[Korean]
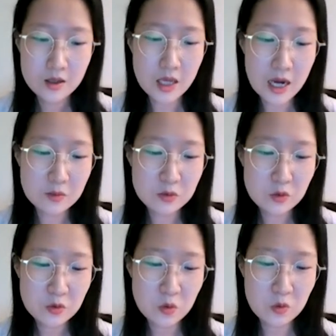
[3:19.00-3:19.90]

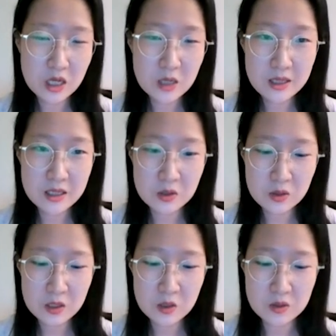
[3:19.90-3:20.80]
다음으로 동남아
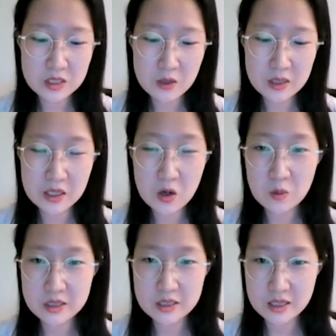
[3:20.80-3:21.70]
인터넷 경제와
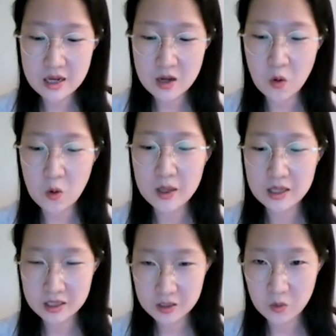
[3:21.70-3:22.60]
이커머스가
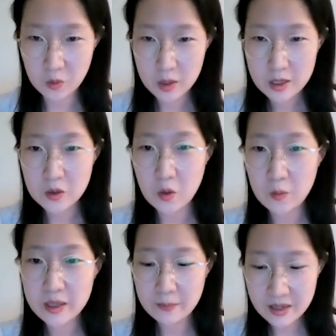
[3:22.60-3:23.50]
얼마나 크고
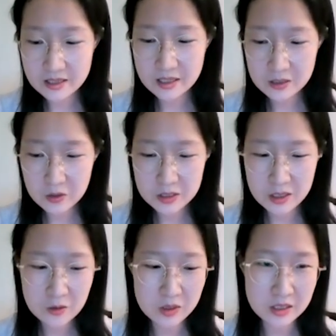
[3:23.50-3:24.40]
얼마나 빠르게
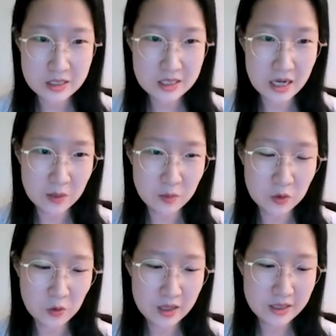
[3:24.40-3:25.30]
성장하고 있는지
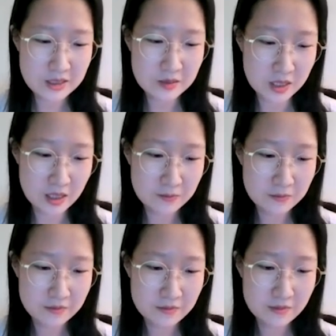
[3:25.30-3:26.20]
알아보도록 하겠습니다.
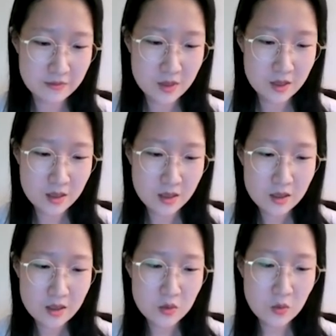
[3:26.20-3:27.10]

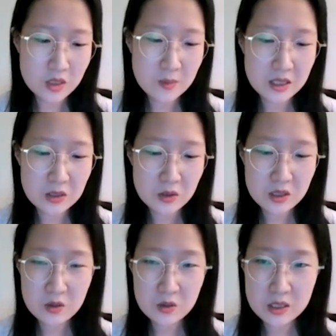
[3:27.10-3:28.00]
동남아
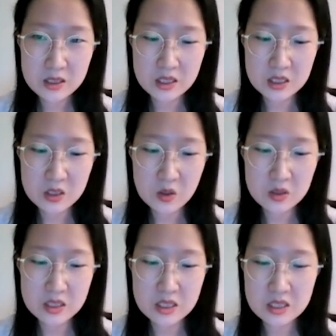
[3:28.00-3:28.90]
인터넷 경제는
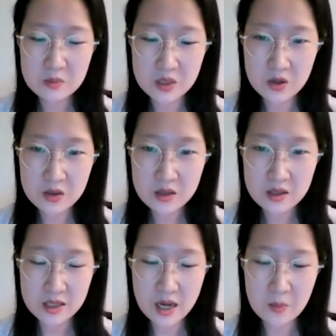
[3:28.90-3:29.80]
2020년
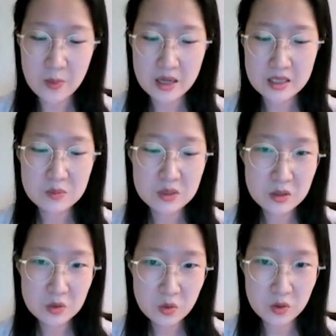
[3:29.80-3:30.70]
약
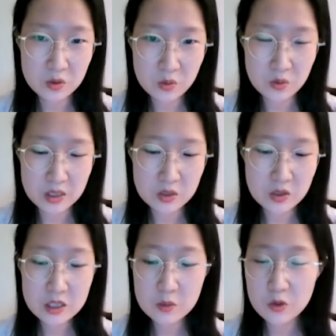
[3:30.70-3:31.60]
117조 원으로
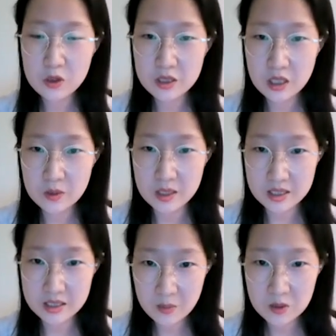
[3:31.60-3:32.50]
2015년 대비 약
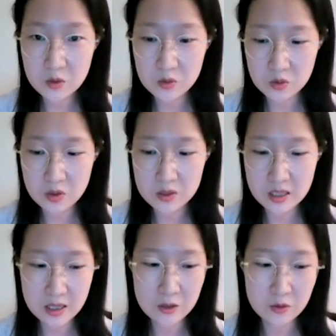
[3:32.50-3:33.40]
3배 정도
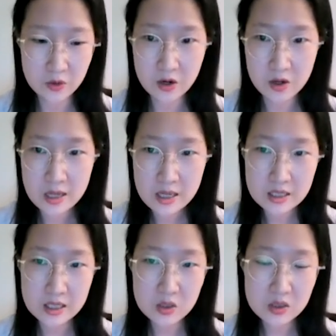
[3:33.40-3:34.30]
성장을 하였고요.
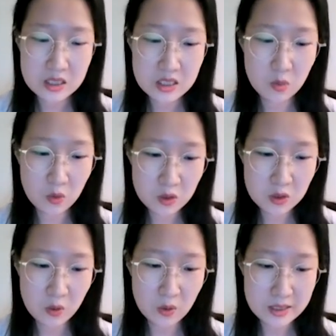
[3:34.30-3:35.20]

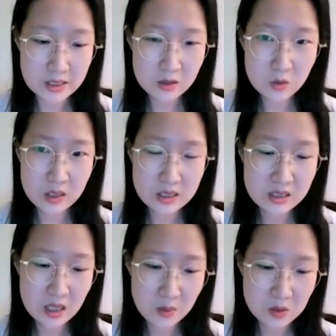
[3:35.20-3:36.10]
2025년도까지
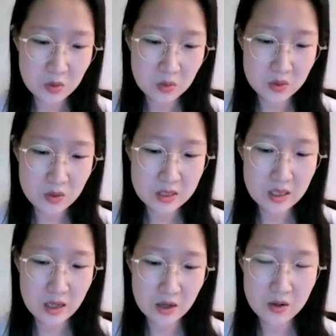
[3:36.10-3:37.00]
또다시 3배 정도
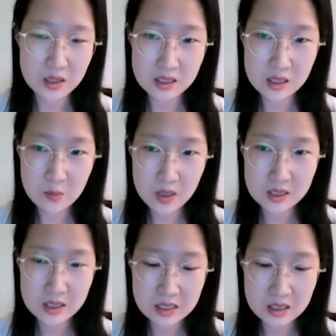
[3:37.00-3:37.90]
성장하여 약
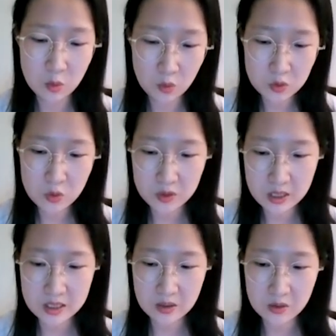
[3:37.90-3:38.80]
345조
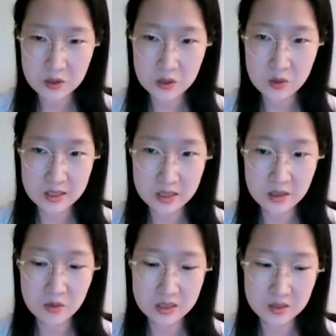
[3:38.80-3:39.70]
원에 이를 것으로
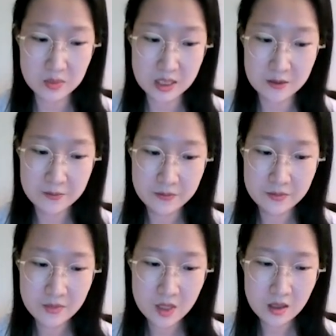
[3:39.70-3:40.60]
예상되고 있습니다.
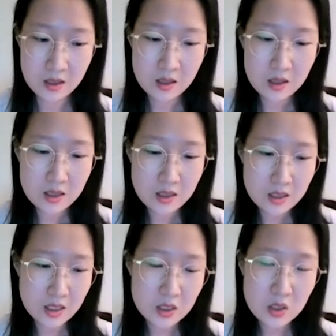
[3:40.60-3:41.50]

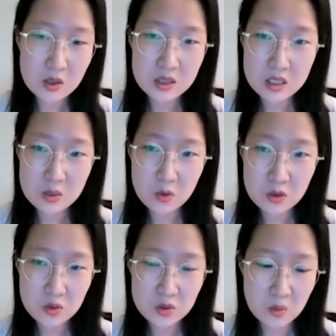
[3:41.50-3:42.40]

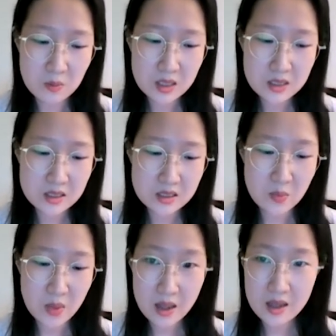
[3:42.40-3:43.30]
2025년도
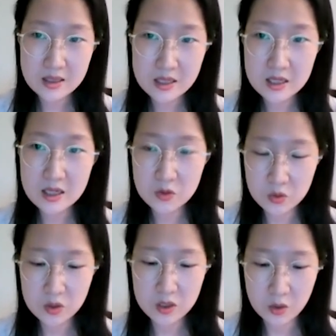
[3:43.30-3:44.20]
전망치는 매해 사양
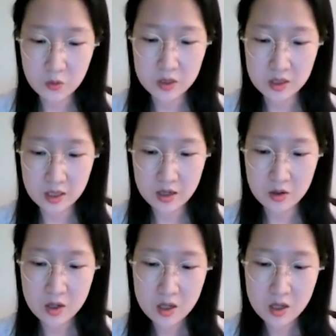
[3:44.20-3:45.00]
조정이 되고 있는데요.